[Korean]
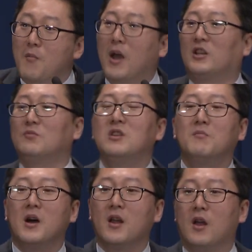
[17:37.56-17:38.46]
몇 십
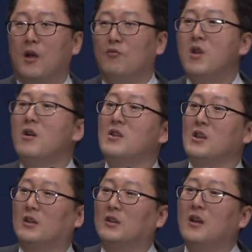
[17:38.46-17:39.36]
년 만에
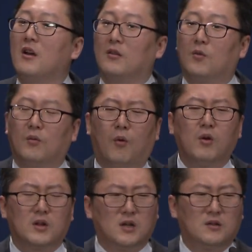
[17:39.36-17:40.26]
우연히 그냥 어,
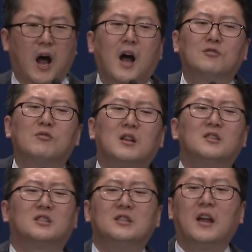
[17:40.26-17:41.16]
그 나가지도
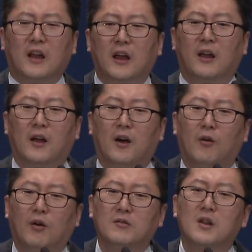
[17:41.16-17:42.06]
않은
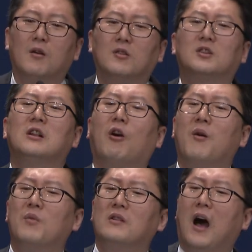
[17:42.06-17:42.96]
시내에 그냥 어쩌려고
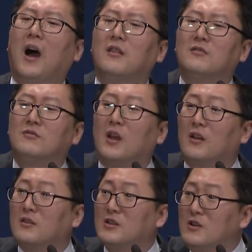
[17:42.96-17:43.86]
한번
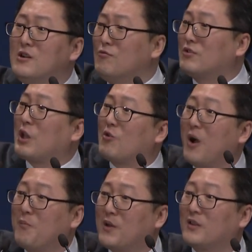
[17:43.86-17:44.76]
나갔는데 그 우체국
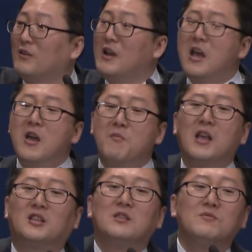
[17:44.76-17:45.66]
앞에서 몇
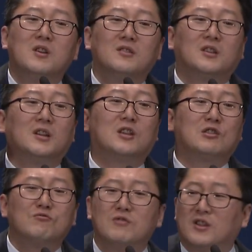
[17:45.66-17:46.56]
십 년 전에
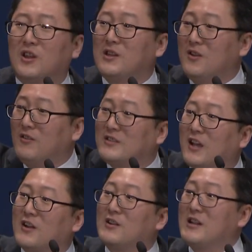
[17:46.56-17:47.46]
친구였던
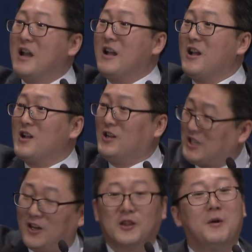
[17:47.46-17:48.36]
영자를 그
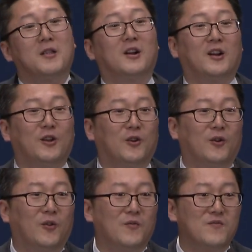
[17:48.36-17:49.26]
자리에서 만난
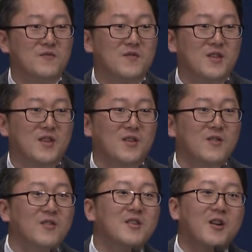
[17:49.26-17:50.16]
거예요.
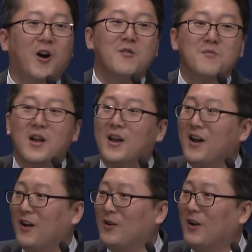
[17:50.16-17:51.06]
이거는
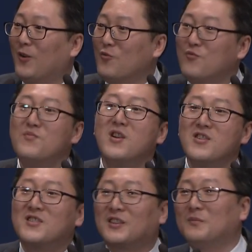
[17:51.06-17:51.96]
얼마나
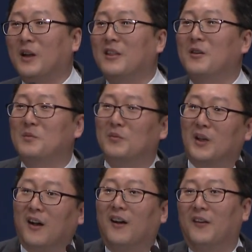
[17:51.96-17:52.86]
운명적인
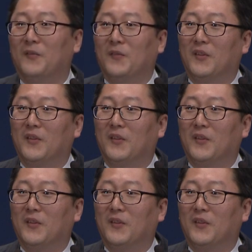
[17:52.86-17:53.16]
만남입니까?